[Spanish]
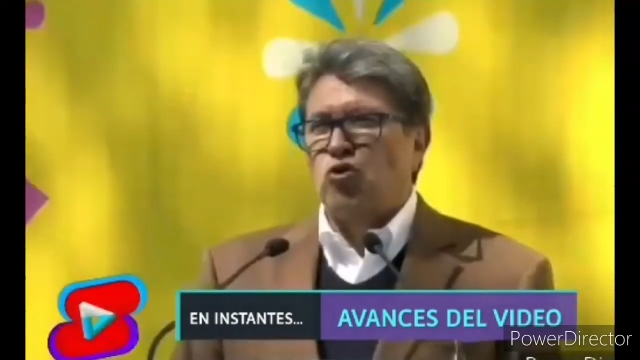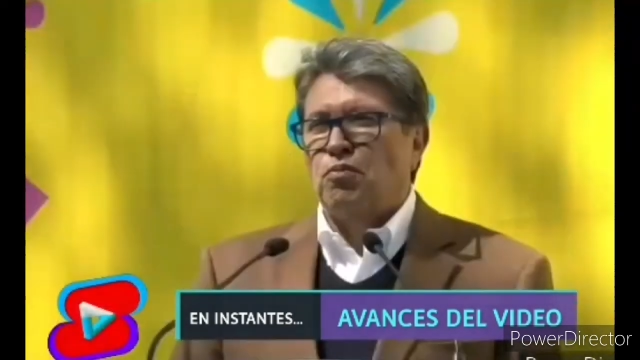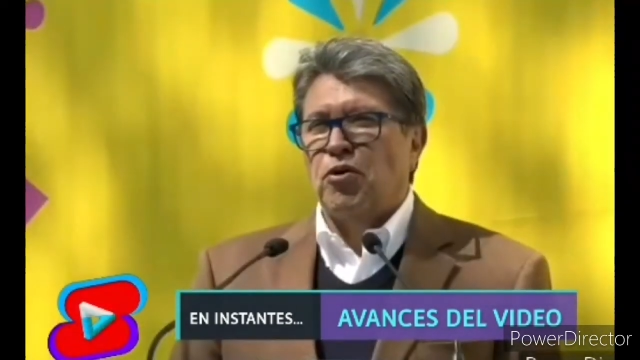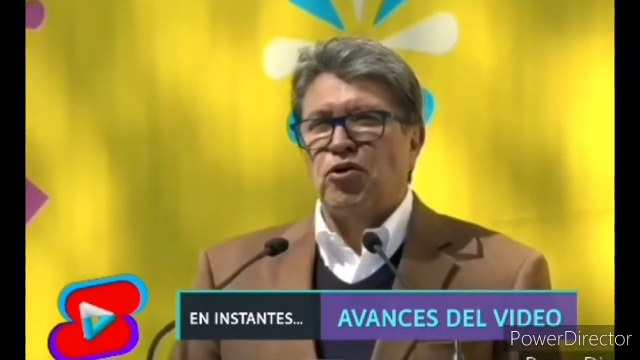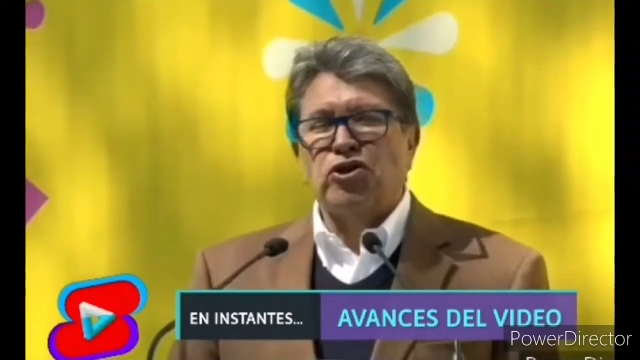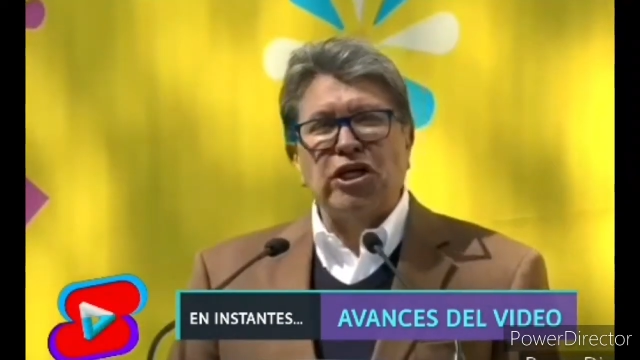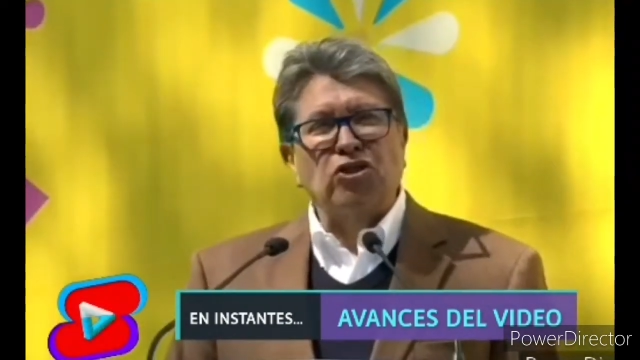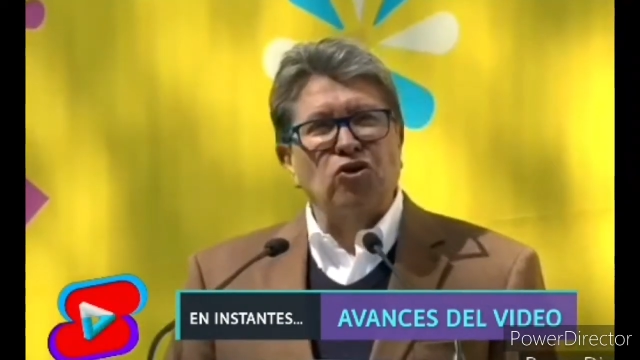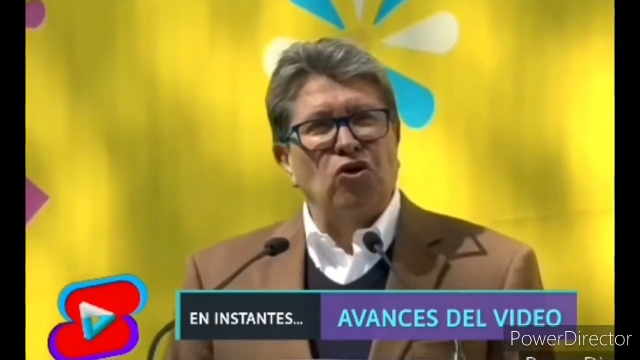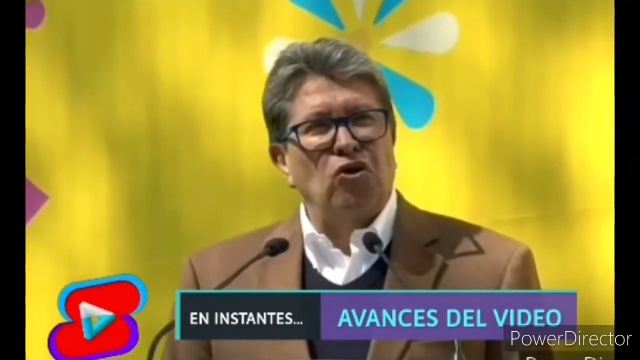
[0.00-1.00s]
por su
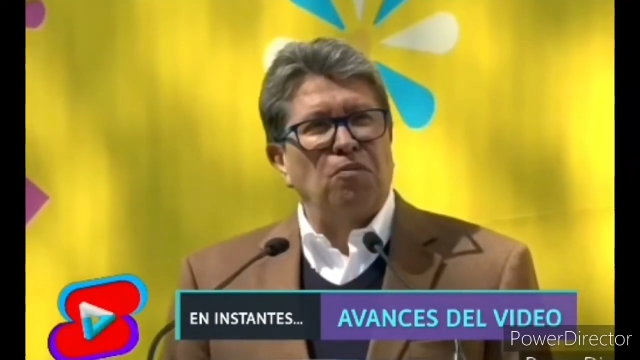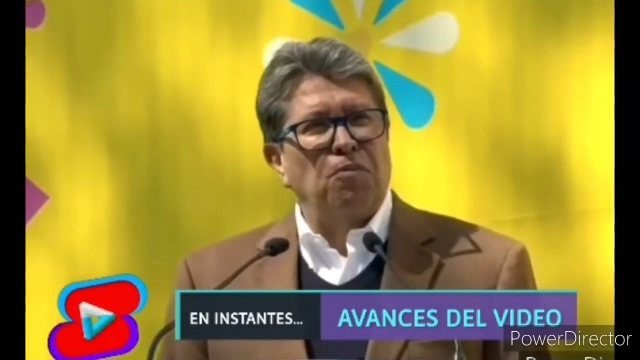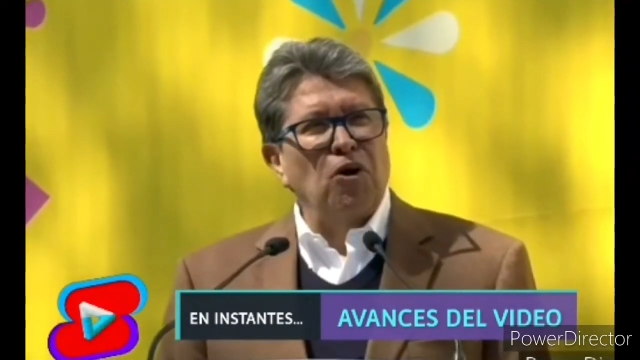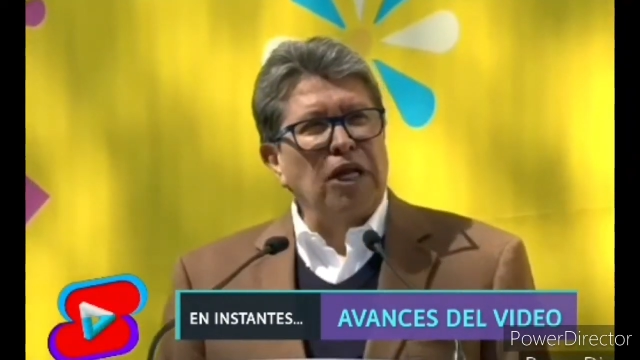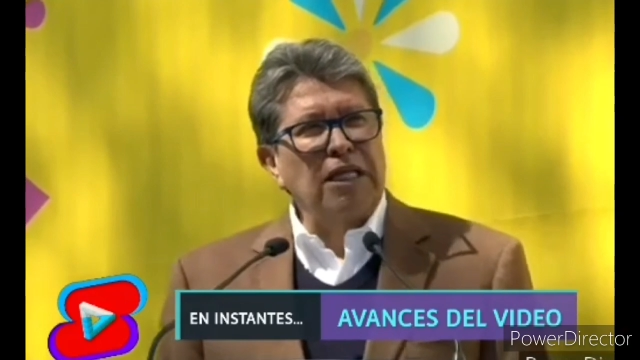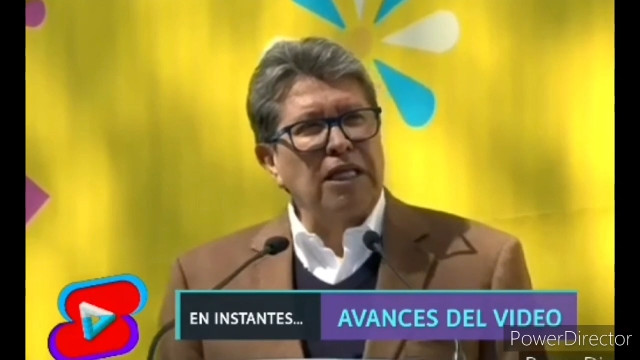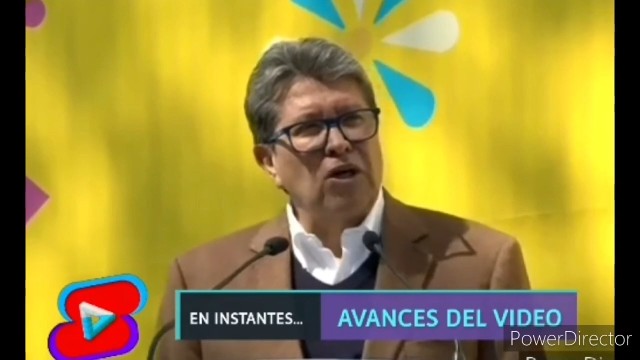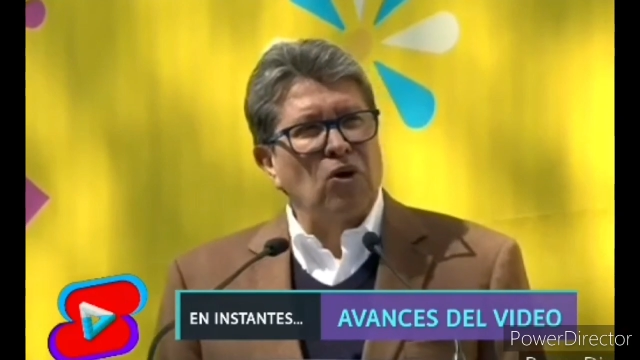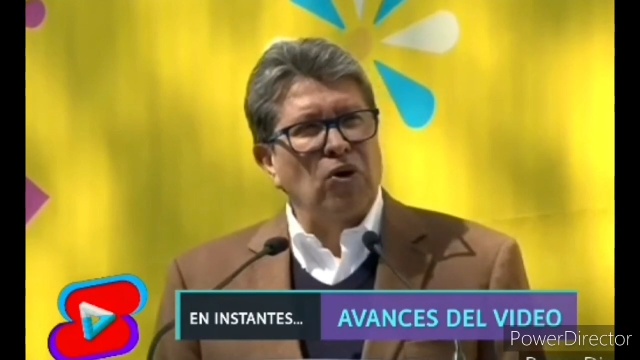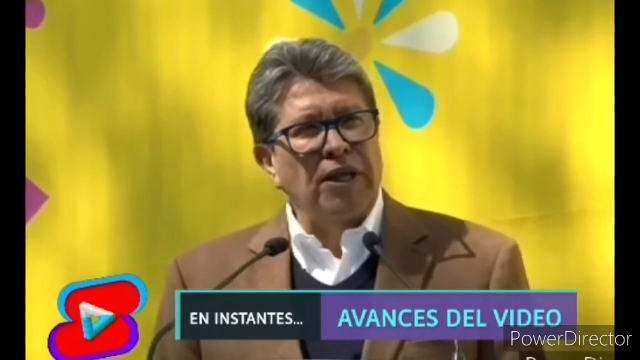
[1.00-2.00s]
proceso
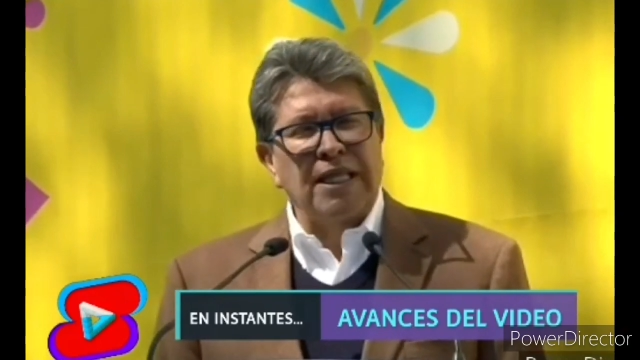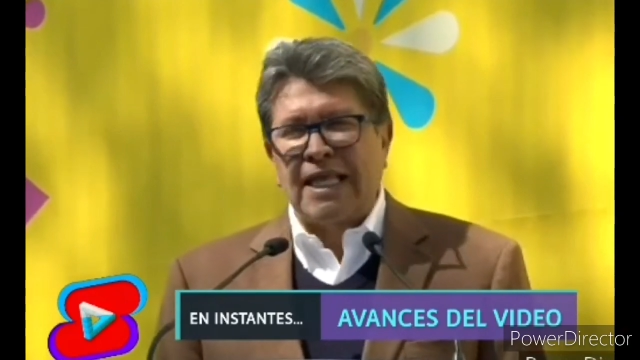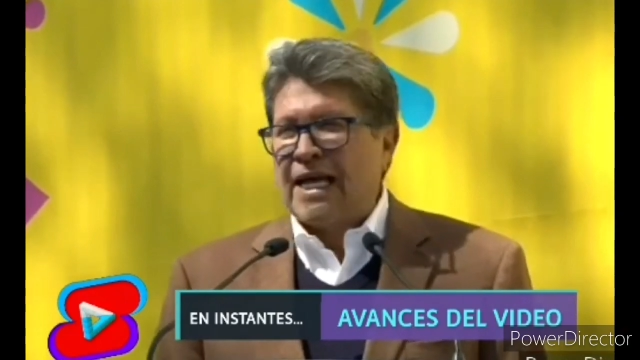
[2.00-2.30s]
político